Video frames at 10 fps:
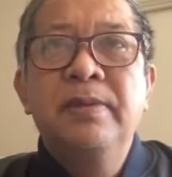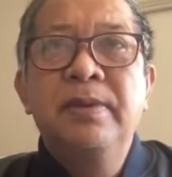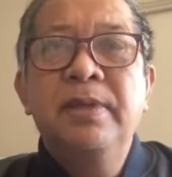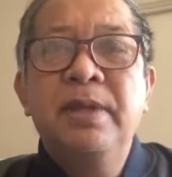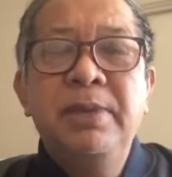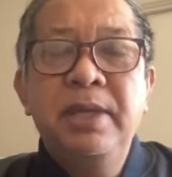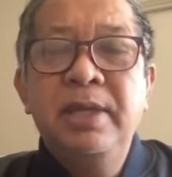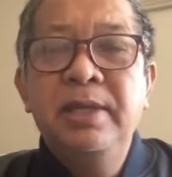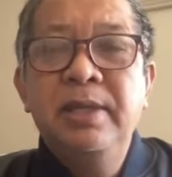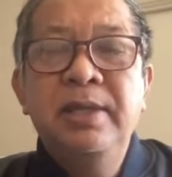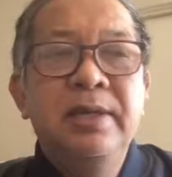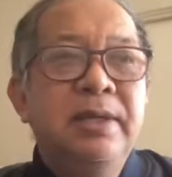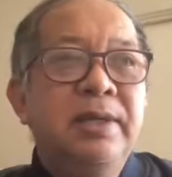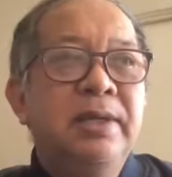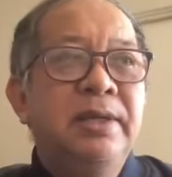sasabihin ni,
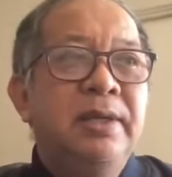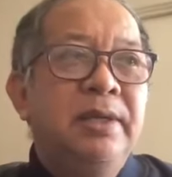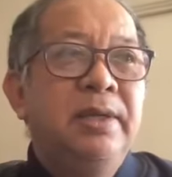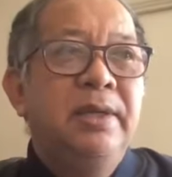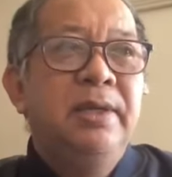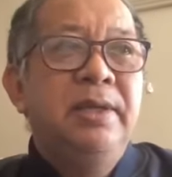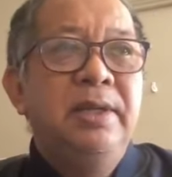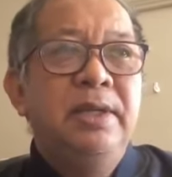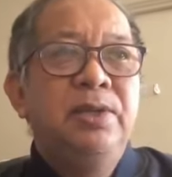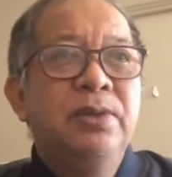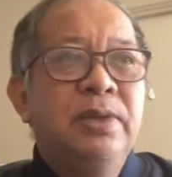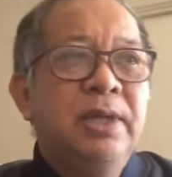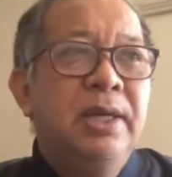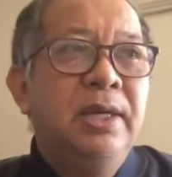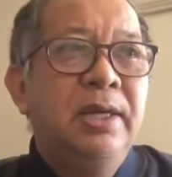ni John na,